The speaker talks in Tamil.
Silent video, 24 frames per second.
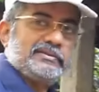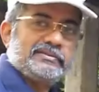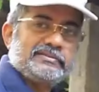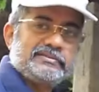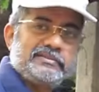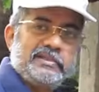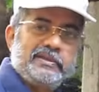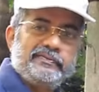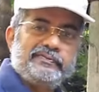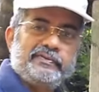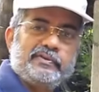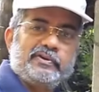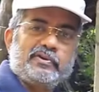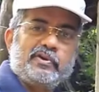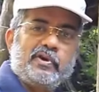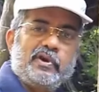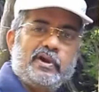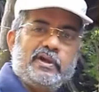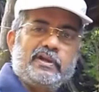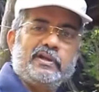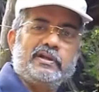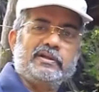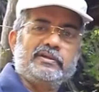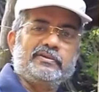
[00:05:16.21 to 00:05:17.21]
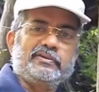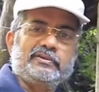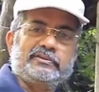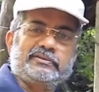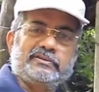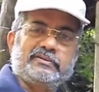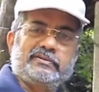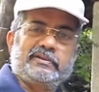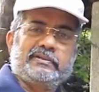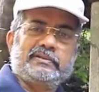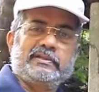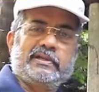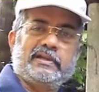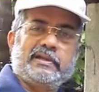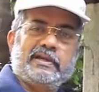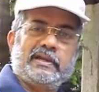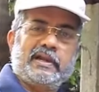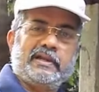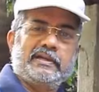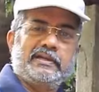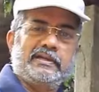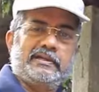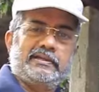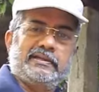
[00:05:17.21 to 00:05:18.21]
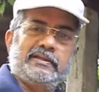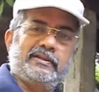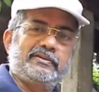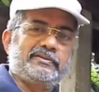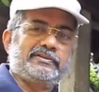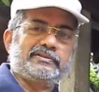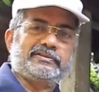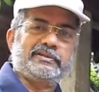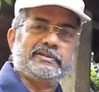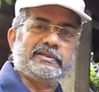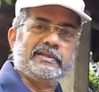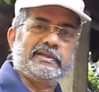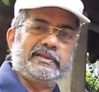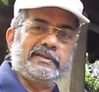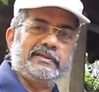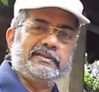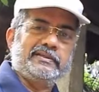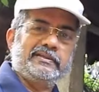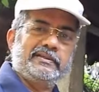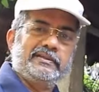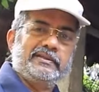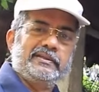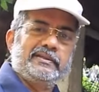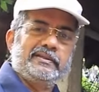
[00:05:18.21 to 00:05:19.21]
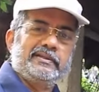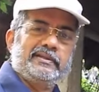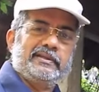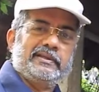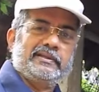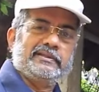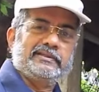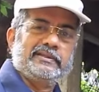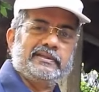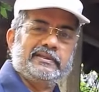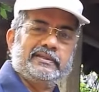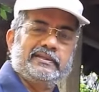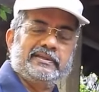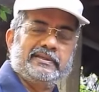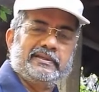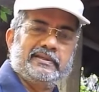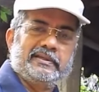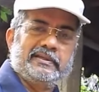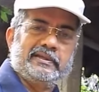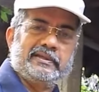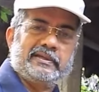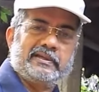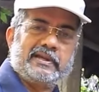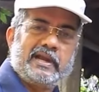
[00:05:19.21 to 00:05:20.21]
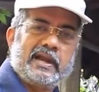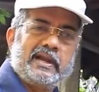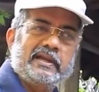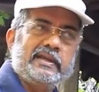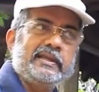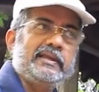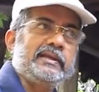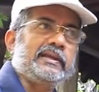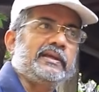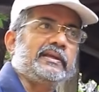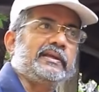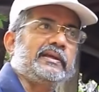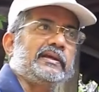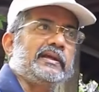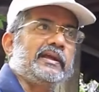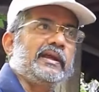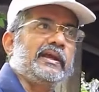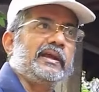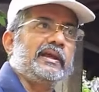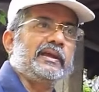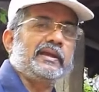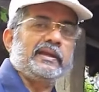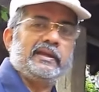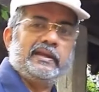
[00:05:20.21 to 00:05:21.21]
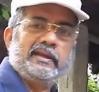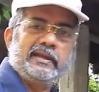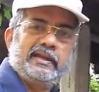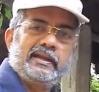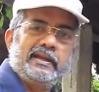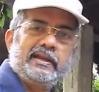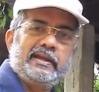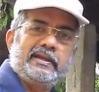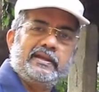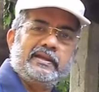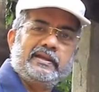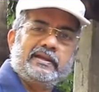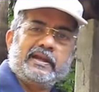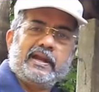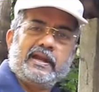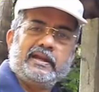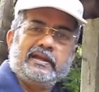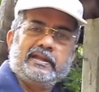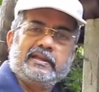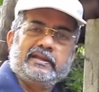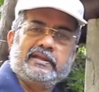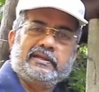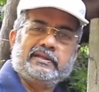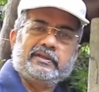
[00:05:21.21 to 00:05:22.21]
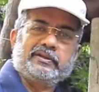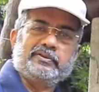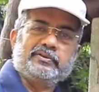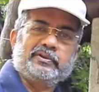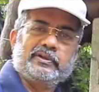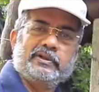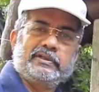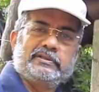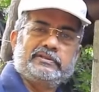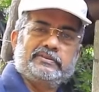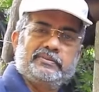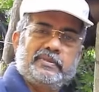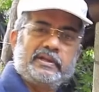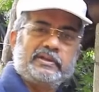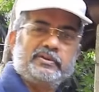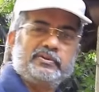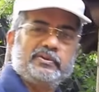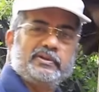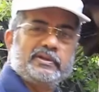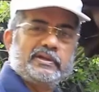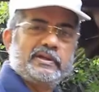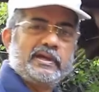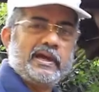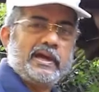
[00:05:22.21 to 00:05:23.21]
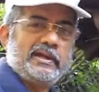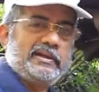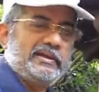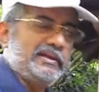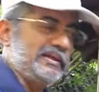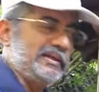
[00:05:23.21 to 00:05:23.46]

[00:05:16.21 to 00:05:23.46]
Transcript: ஸ்டீஃபன் காய்லர்னு ஒருத்தர் வந்தார் லண்டனில் அவர் சொன்னார் இது ராணிக்கிட்ட இங்கிலாந்து ராணிக்கிட்ட கூட இது மாதிரி ஒரு கார்